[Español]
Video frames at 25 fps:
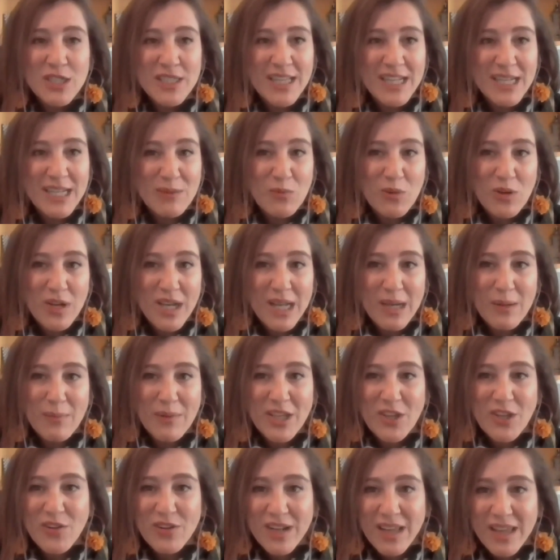tenemos la
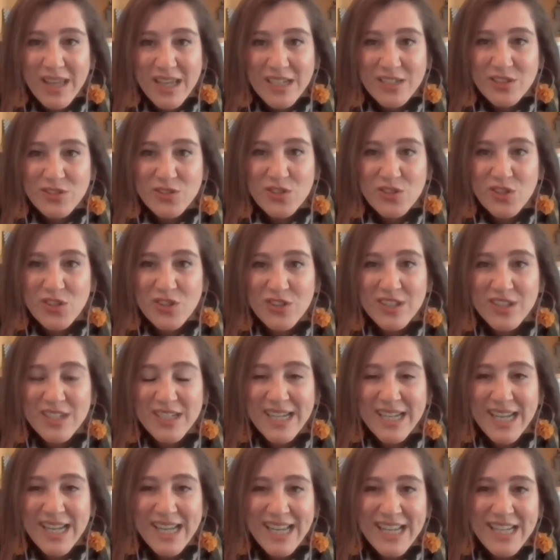mayor
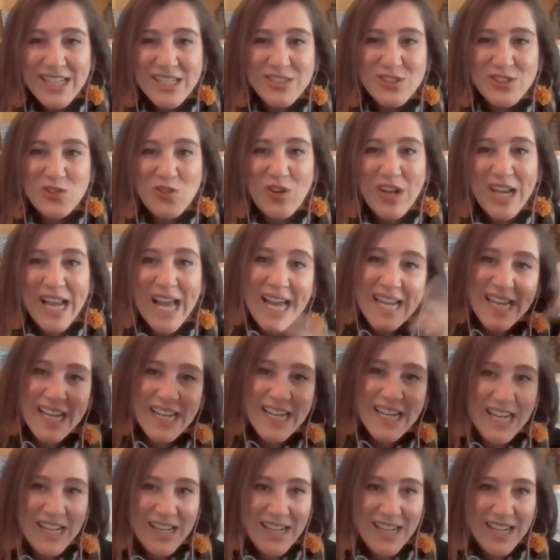radiación
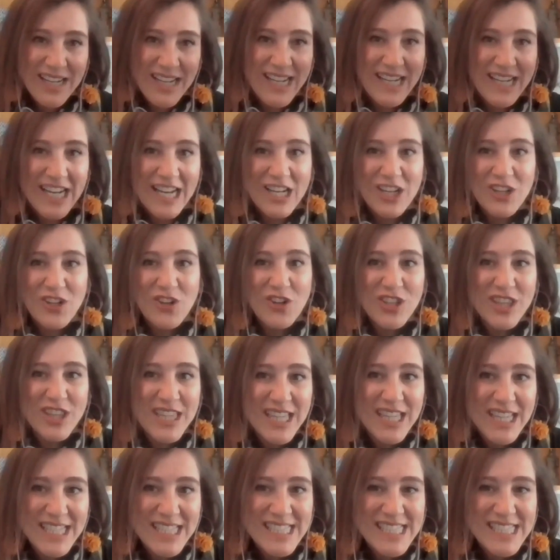solar en el,
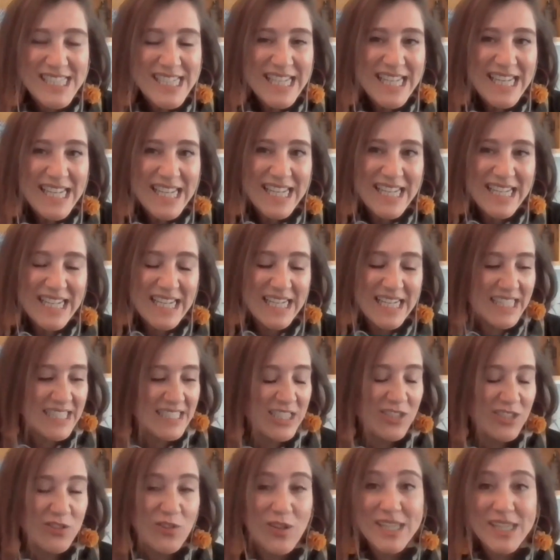norte de Chile, en el
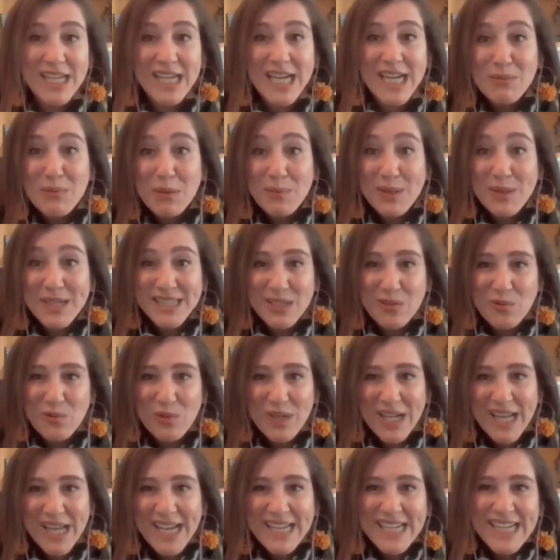desierto de Atacama en
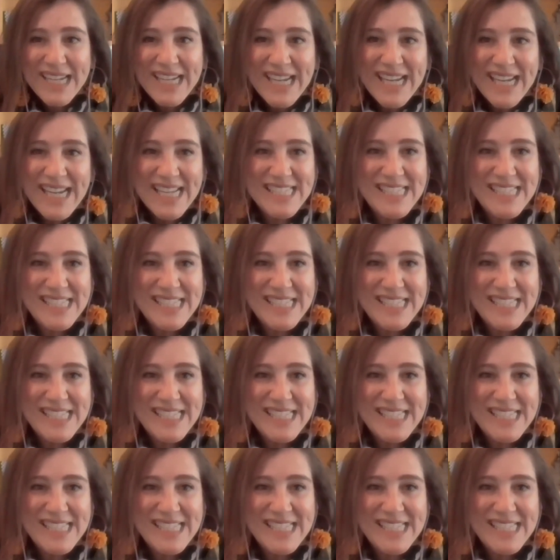particular.